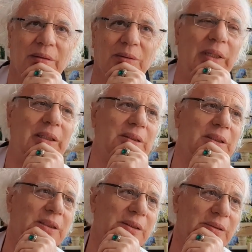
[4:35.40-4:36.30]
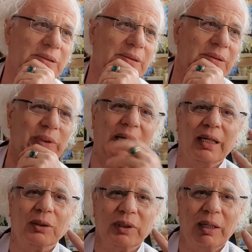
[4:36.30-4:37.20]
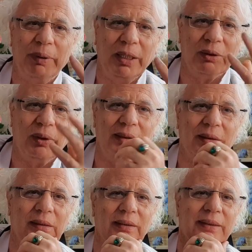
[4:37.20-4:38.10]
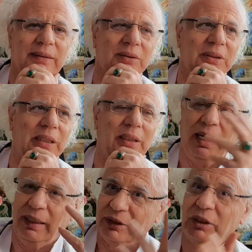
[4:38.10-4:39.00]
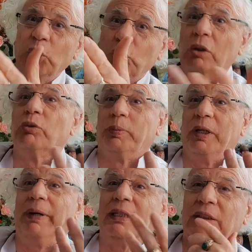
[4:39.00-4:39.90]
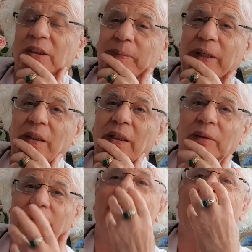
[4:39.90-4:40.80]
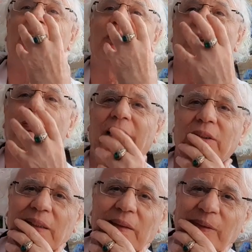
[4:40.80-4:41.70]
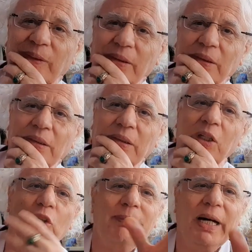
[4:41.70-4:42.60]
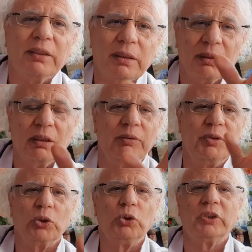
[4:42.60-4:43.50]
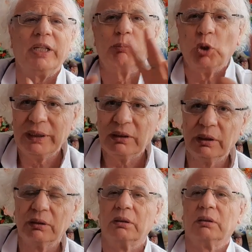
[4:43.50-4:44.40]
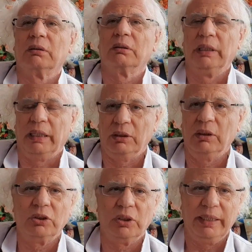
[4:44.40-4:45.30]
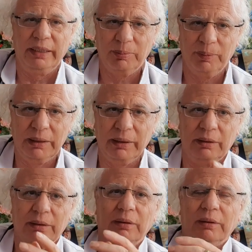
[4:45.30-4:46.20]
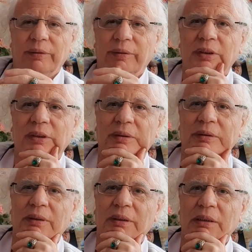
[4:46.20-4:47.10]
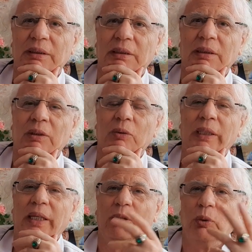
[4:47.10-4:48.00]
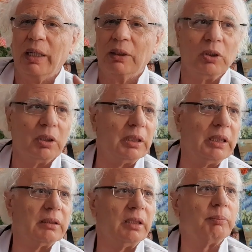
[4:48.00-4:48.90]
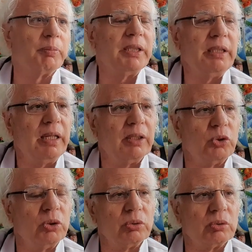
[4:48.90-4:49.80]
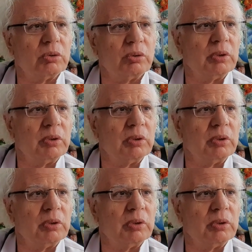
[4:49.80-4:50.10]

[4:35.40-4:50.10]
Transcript: Quoi encore Qu'on n'a pas encore atteint l'essentiel. Allez-y, monsieur, vous pouvez participer, même avec votre masque. Hein. Le masque, le virus, c'est politique. D'accord Je l'ai expliqué. Respirez par le ventre. Hein. Oui, et quoi encore Prenez en compte